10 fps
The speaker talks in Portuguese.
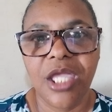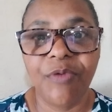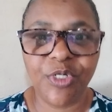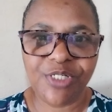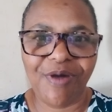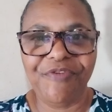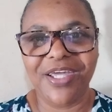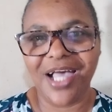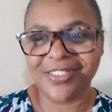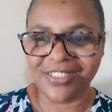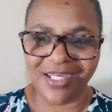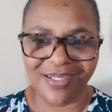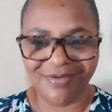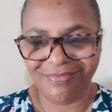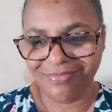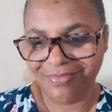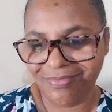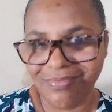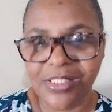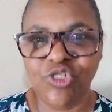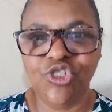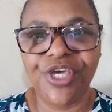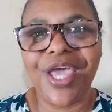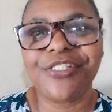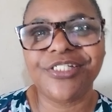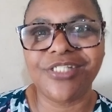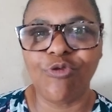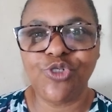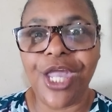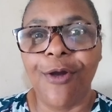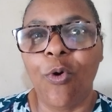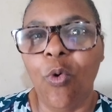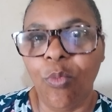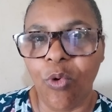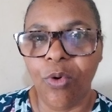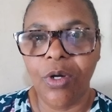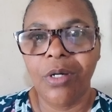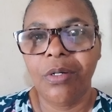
E você vai ficar sem direção, sem rumo,